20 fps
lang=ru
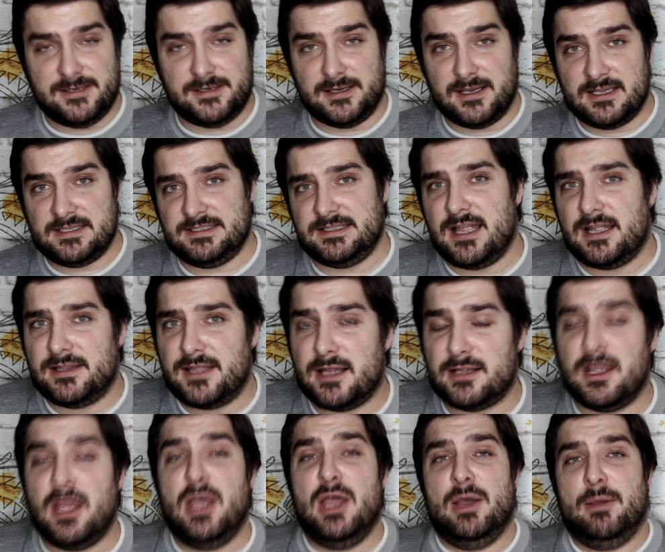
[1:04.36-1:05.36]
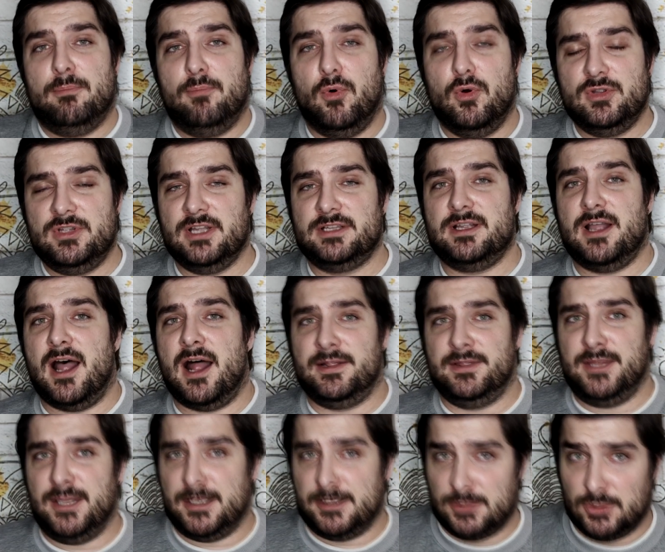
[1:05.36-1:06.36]
Краснодар будет
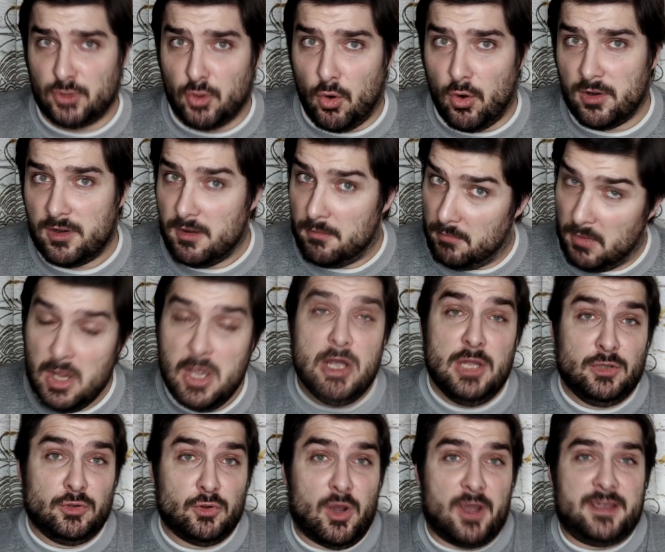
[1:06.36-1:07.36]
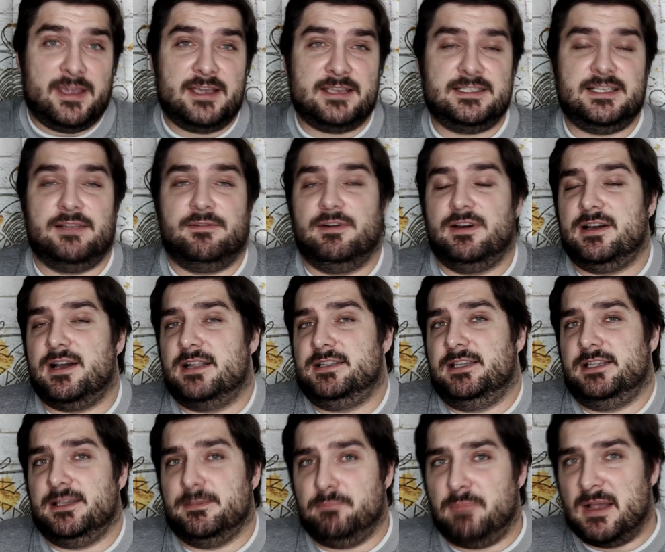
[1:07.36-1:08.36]
андердогом. Ну а если вы
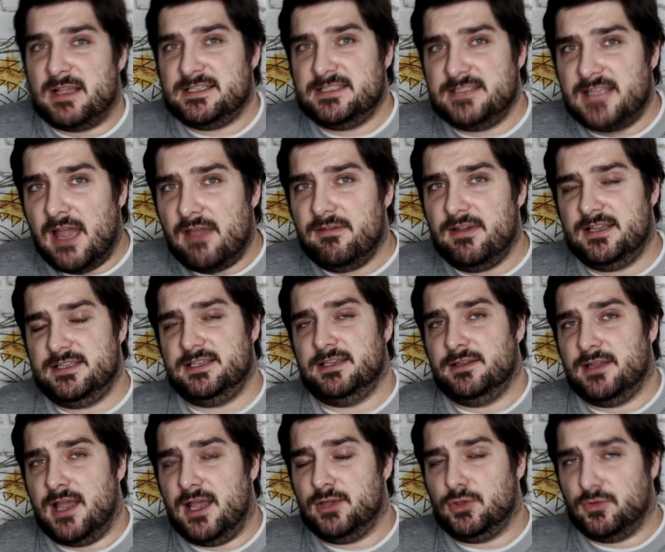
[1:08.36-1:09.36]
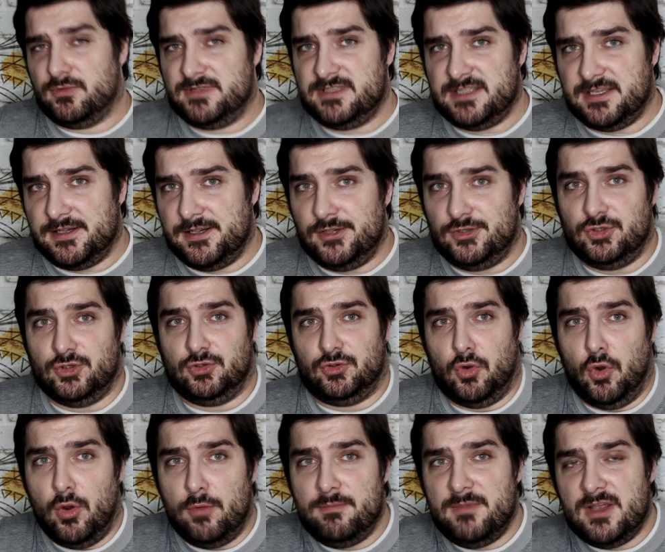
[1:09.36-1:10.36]
хотите поставить на эту встречу,
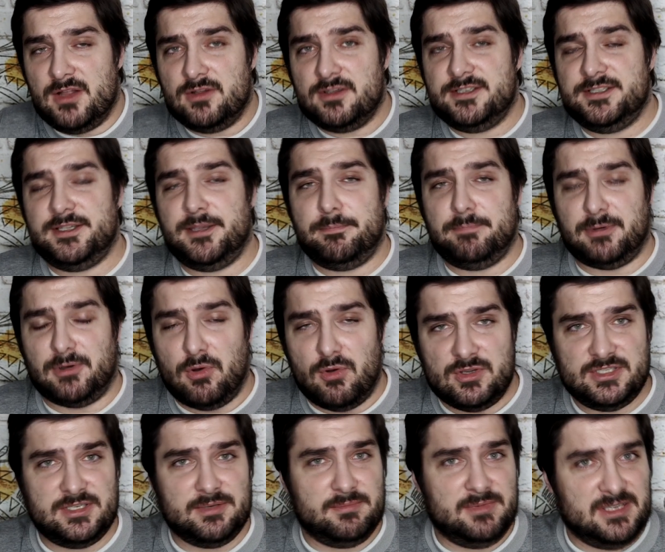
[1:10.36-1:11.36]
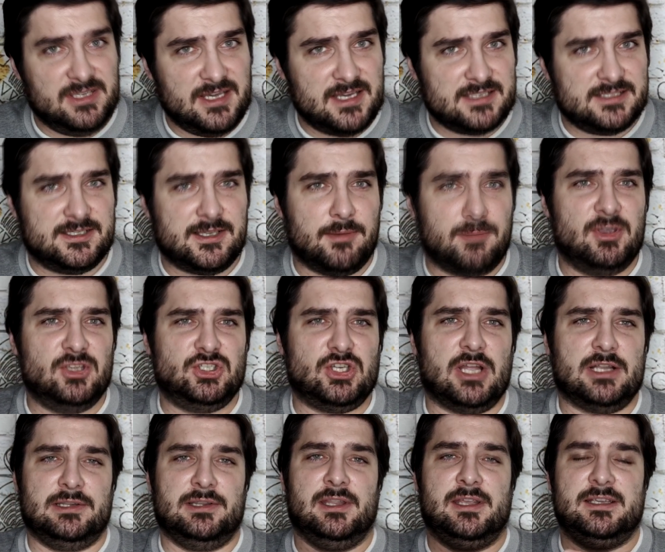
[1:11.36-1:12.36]
то милости просим, есть
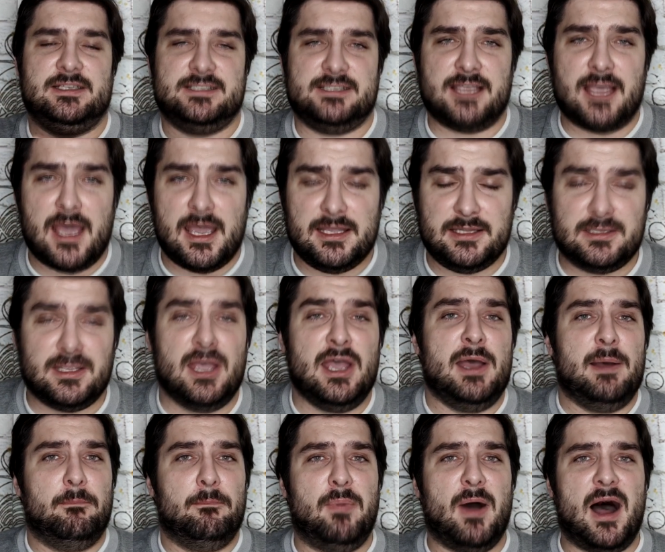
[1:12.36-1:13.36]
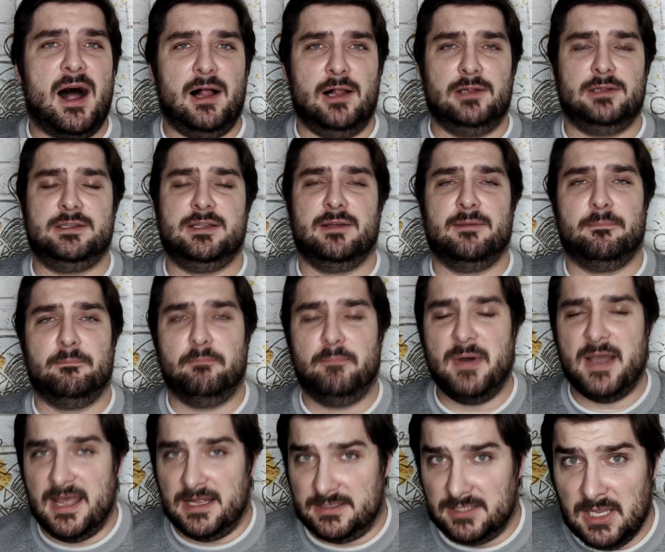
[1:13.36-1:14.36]
замечательный сайт Bald
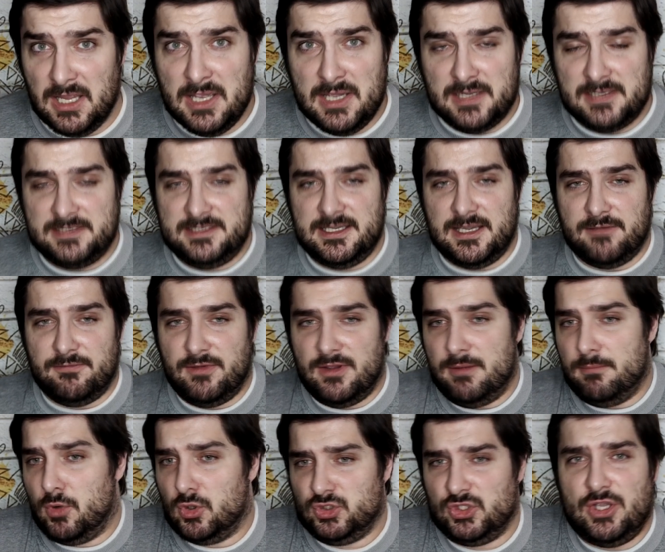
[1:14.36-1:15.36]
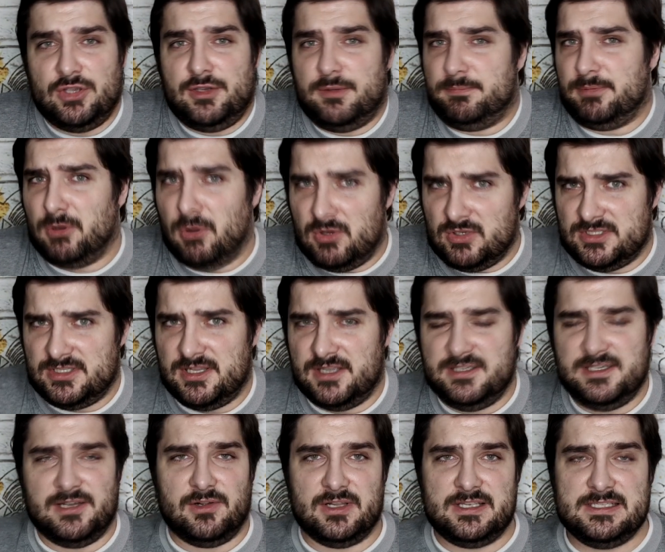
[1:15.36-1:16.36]
Bet, где вы можете не просто
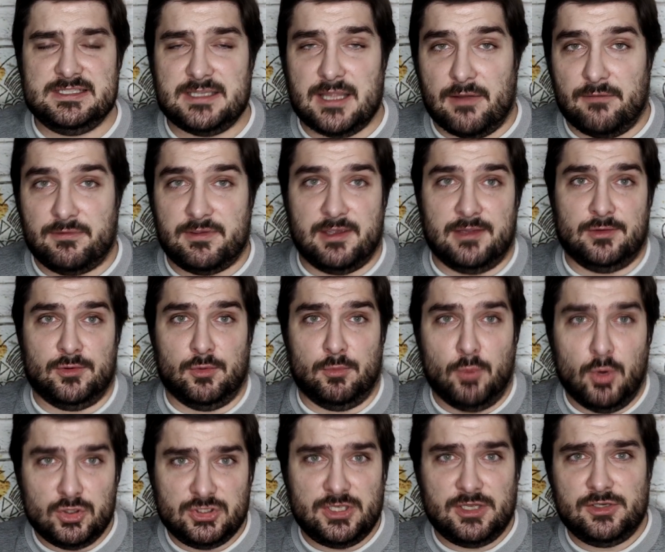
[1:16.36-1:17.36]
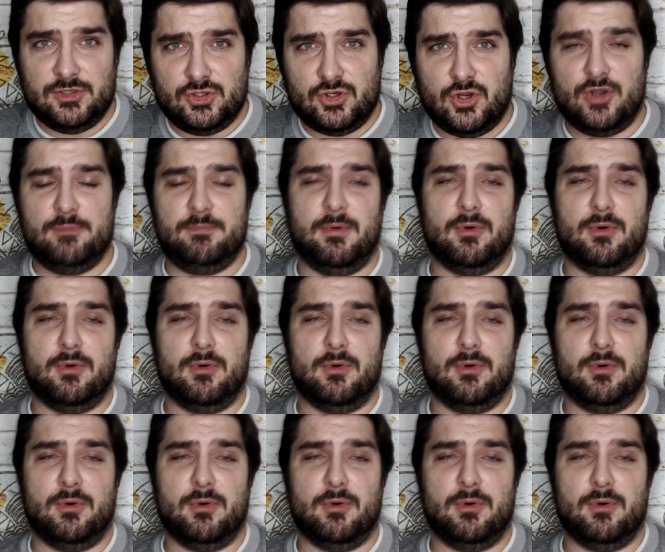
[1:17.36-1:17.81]
делать ставки, но можете еще и